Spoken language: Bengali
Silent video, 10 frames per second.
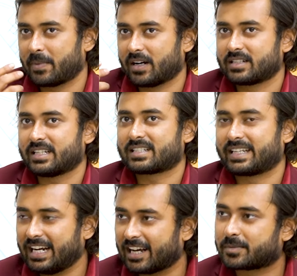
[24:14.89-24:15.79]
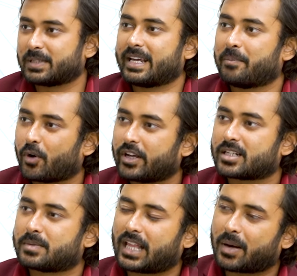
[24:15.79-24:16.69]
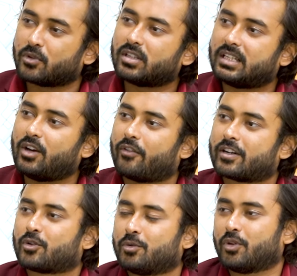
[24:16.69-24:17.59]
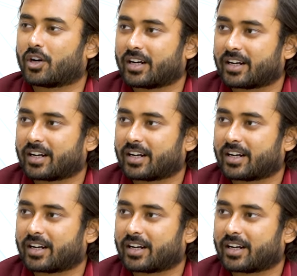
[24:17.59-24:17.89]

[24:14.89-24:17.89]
আপনার যে স্কিল আসবে যে এমপ্লয়ি আসবে তার মধ্যে কি হওয়াটা খুব